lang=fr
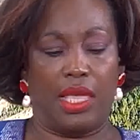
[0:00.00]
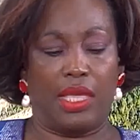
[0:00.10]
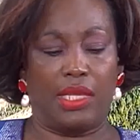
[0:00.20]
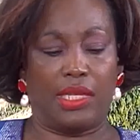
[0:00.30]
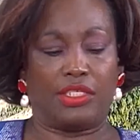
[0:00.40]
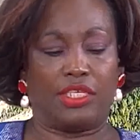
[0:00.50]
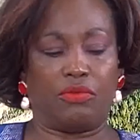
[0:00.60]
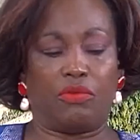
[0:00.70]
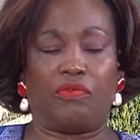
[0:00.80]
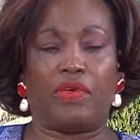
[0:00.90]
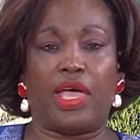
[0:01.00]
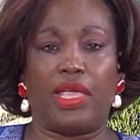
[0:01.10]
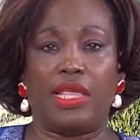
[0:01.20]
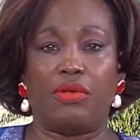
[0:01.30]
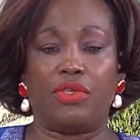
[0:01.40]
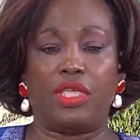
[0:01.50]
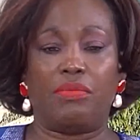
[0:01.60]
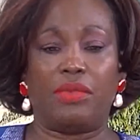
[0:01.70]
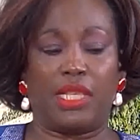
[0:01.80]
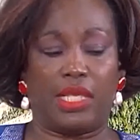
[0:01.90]
Il est Jéhovah
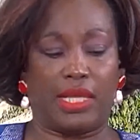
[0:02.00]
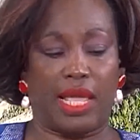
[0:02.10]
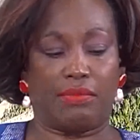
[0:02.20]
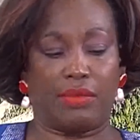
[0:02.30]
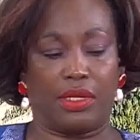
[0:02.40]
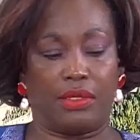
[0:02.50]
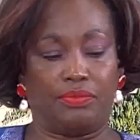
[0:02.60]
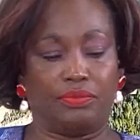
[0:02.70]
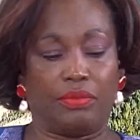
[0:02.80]
Elohim, il est également